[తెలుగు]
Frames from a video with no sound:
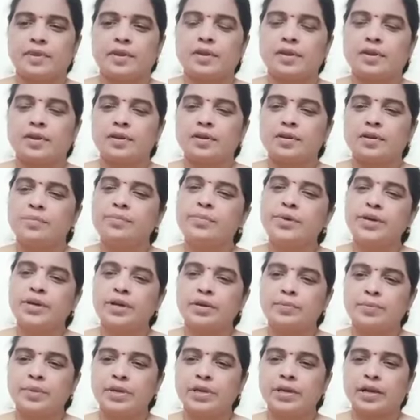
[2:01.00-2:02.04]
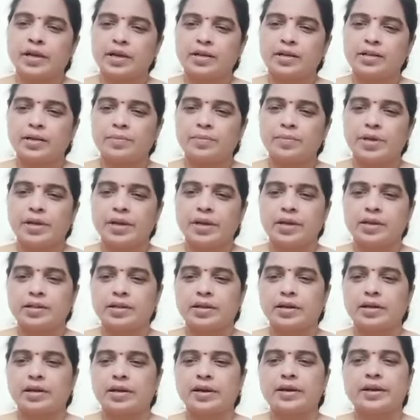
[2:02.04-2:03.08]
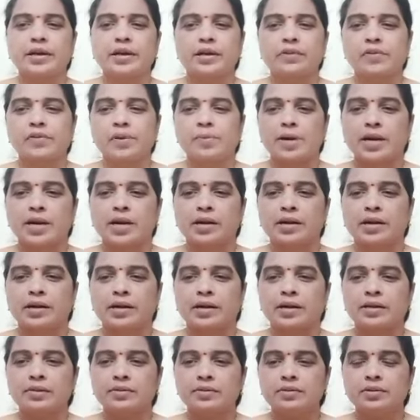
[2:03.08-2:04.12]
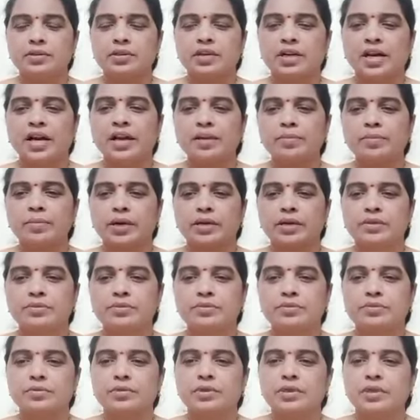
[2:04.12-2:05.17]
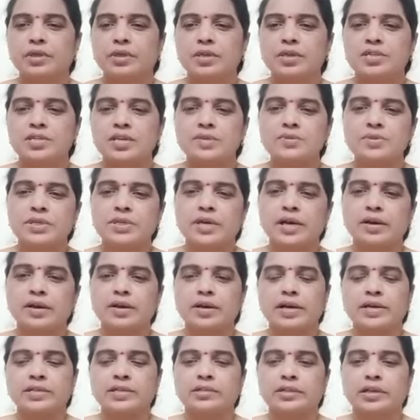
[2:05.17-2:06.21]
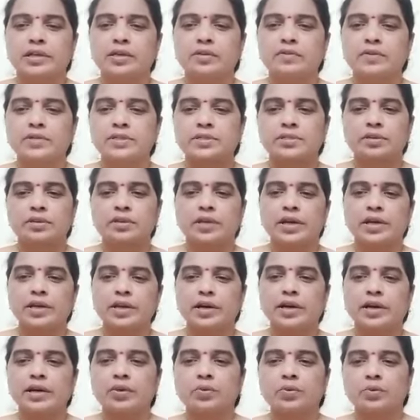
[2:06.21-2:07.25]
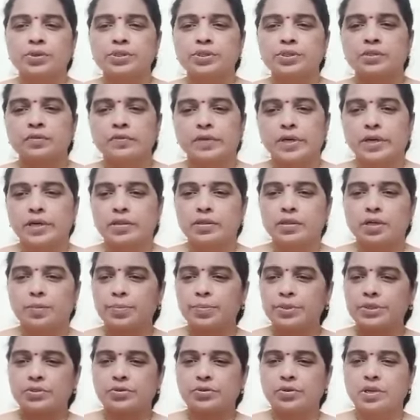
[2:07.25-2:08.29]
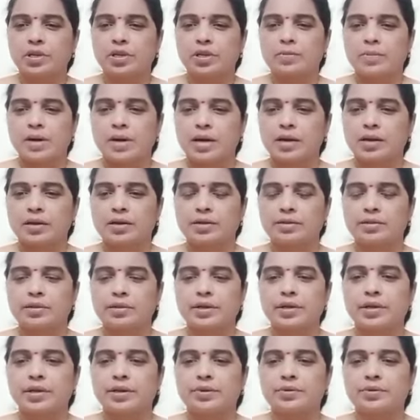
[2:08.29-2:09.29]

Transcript: మీరు మీ అన్నదా మీరు అన్నదానికంటే ఎక్కువే మాట్లాడగలం కానీ మాకు సంస్కారం కాస్త అడ్డం వస్తుంది అయినా కానీ కొంచెం వాటిని తప్పించుకొని నేను మాట్లాడుతున్నాను ఈరోజు